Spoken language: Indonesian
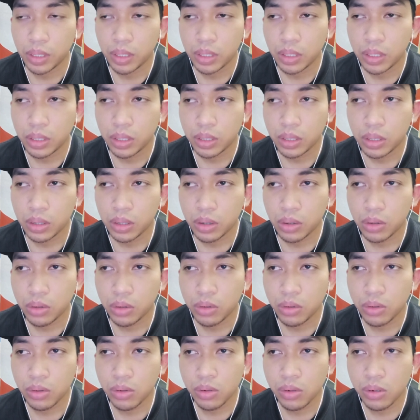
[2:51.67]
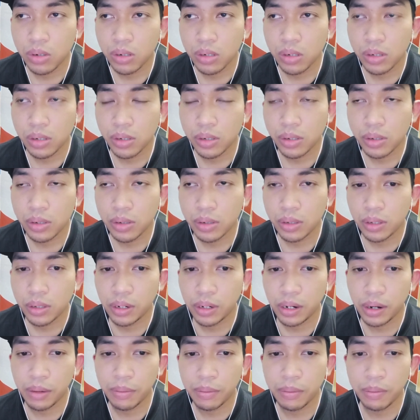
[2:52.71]
so
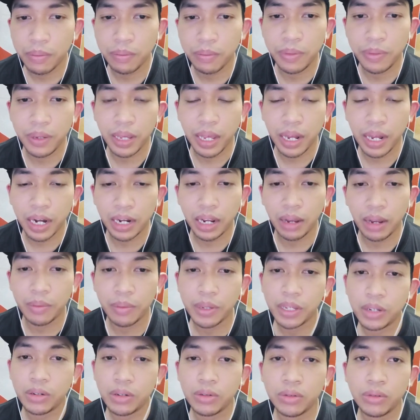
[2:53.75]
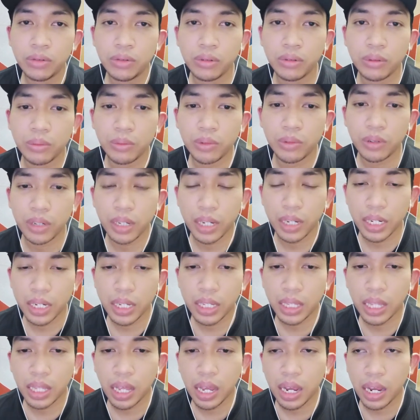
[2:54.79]
biar nggak bingung mungkin
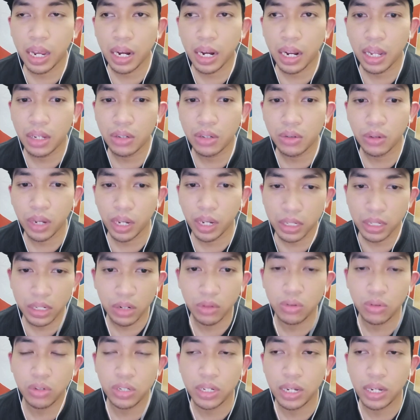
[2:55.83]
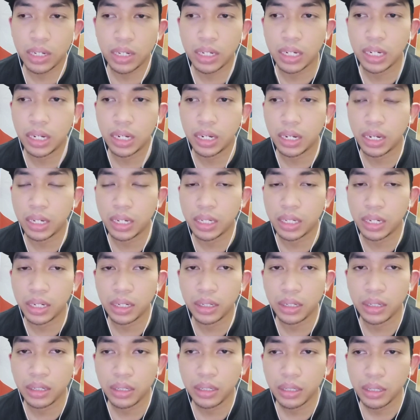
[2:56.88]
kita akan langsung eksekusi aja ya guys ya
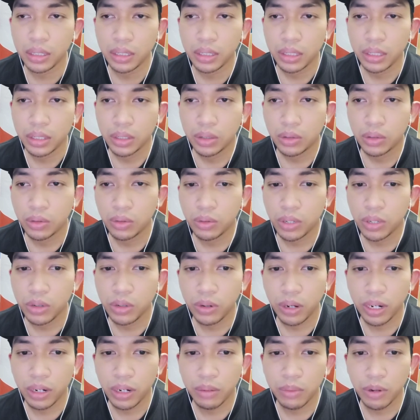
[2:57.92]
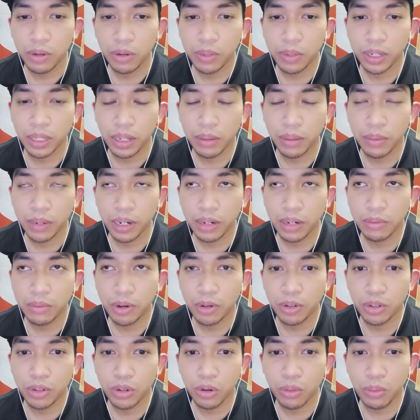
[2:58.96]
gue juga ini baru pertama nih
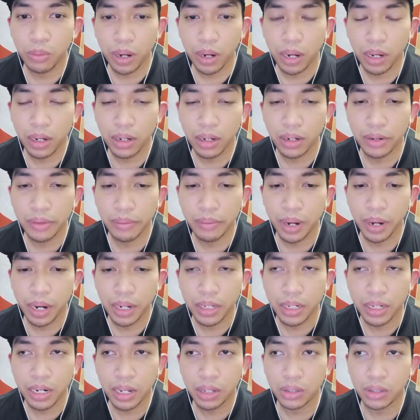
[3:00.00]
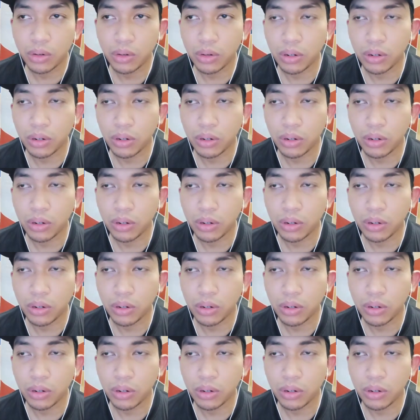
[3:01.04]
mau coba berhasil atau